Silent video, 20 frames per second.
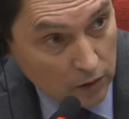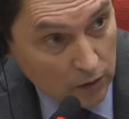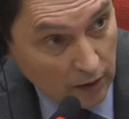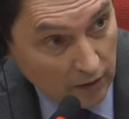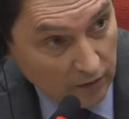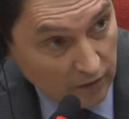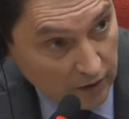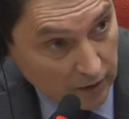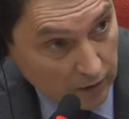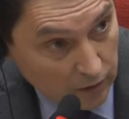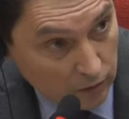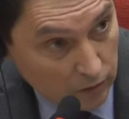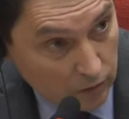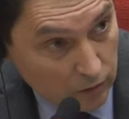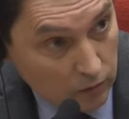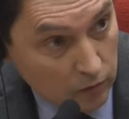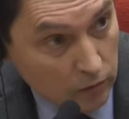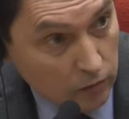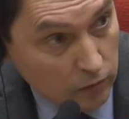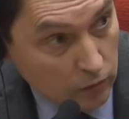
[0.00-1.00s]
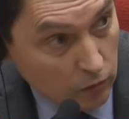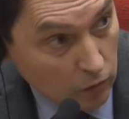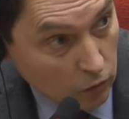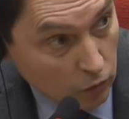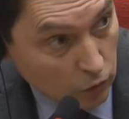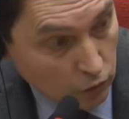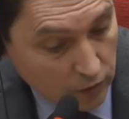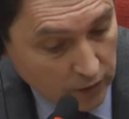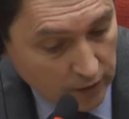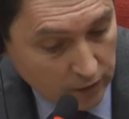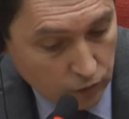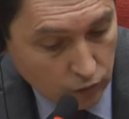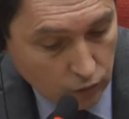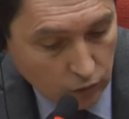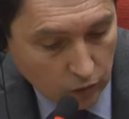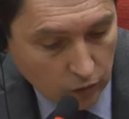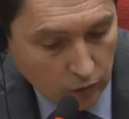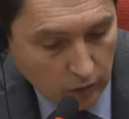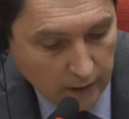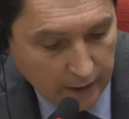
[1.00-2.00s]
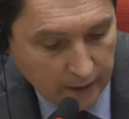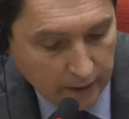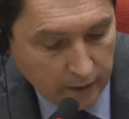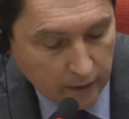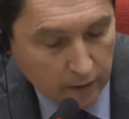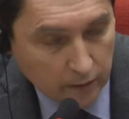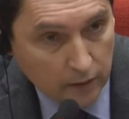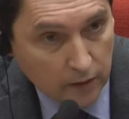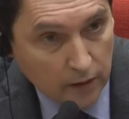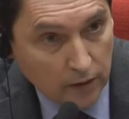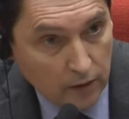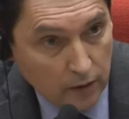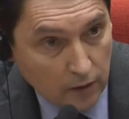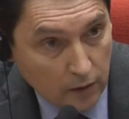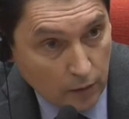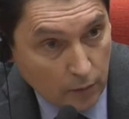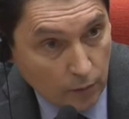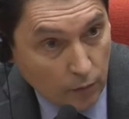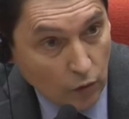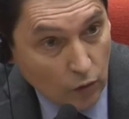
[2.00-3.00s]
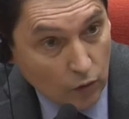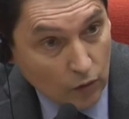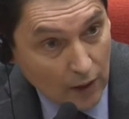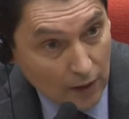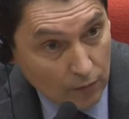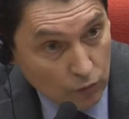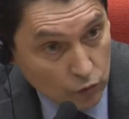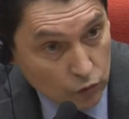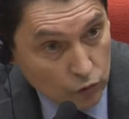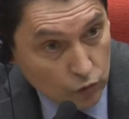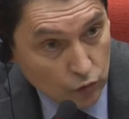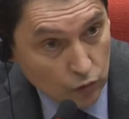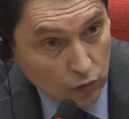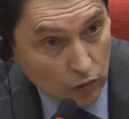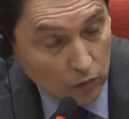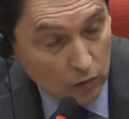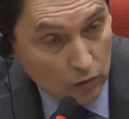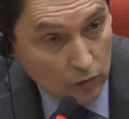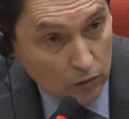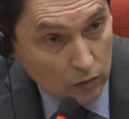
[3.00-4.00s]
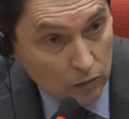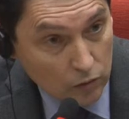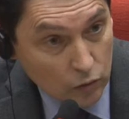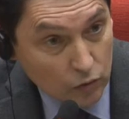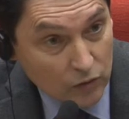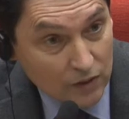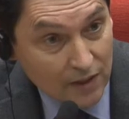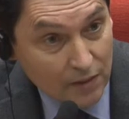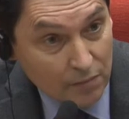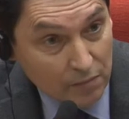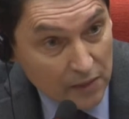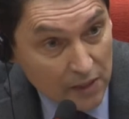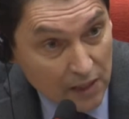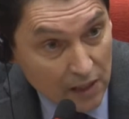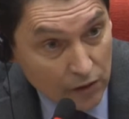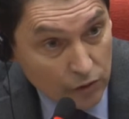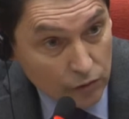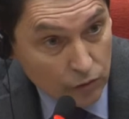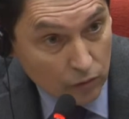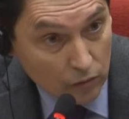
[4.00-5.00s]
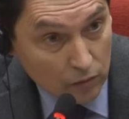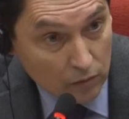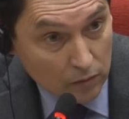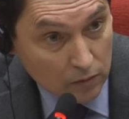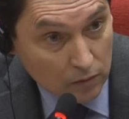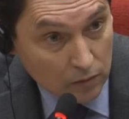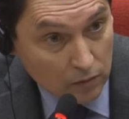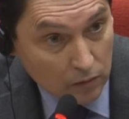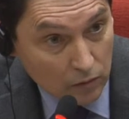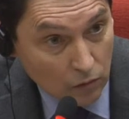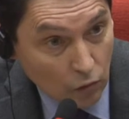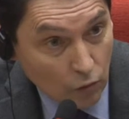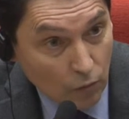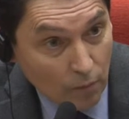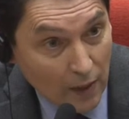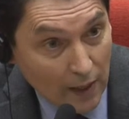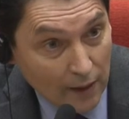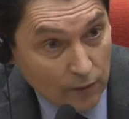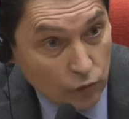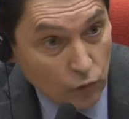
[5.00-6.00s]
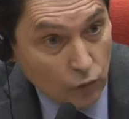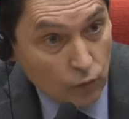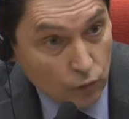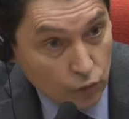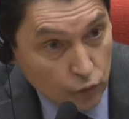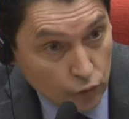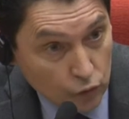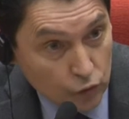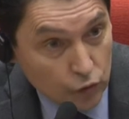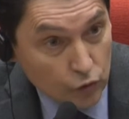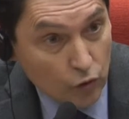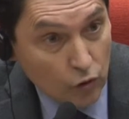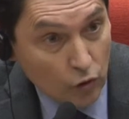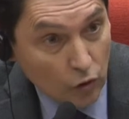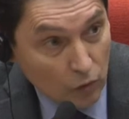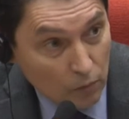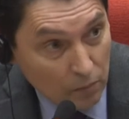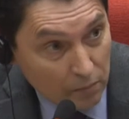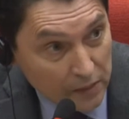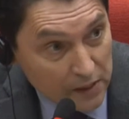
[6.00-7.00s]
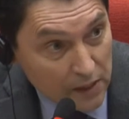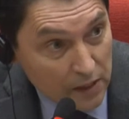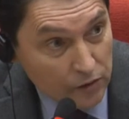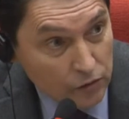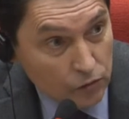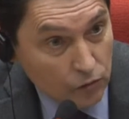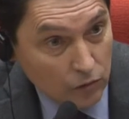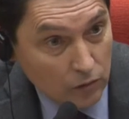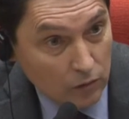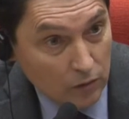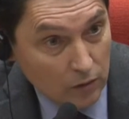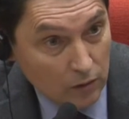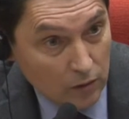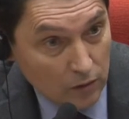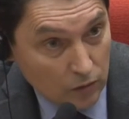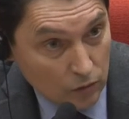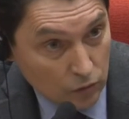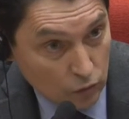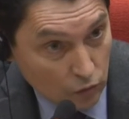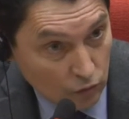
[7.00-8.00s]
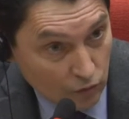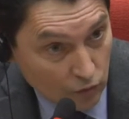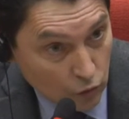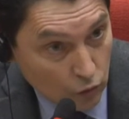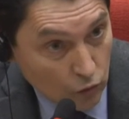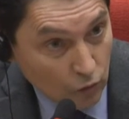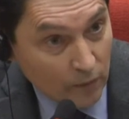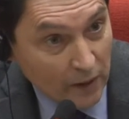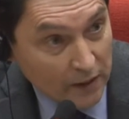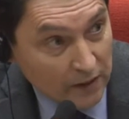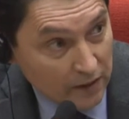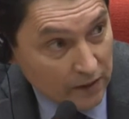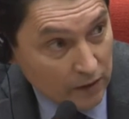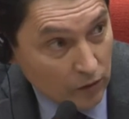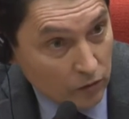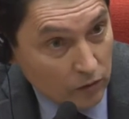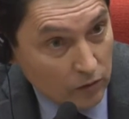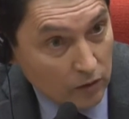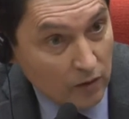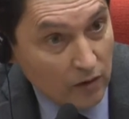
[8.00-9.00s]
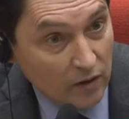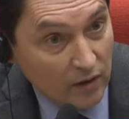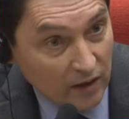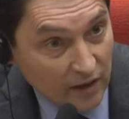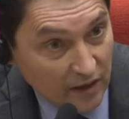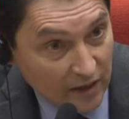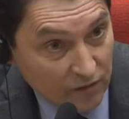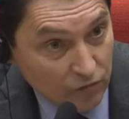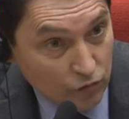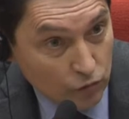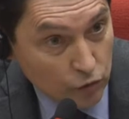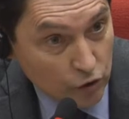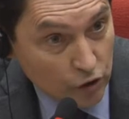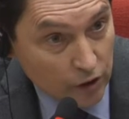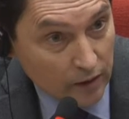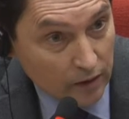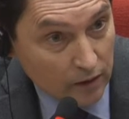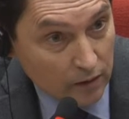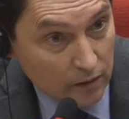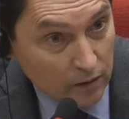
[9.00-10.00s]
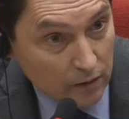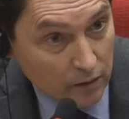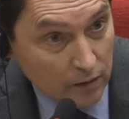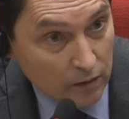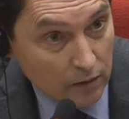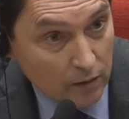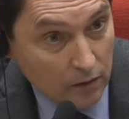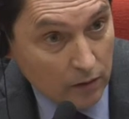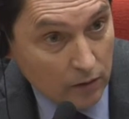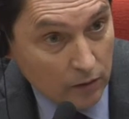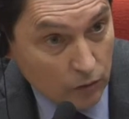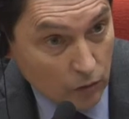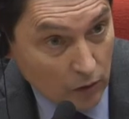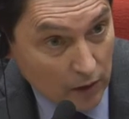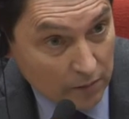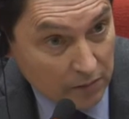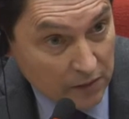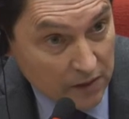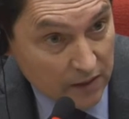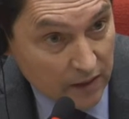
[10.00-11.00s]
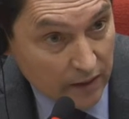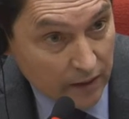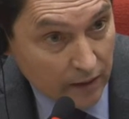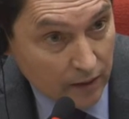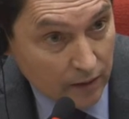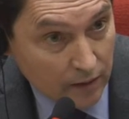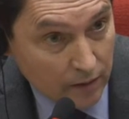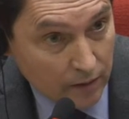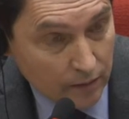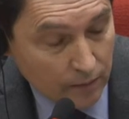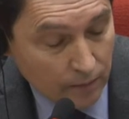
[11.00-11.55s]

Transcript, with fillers: avec euh, rencontrer tous nos collègues, prendre la mesure de ces millions, on parle de plusieurs millions de vos compatriotes réfugiés dans la misère,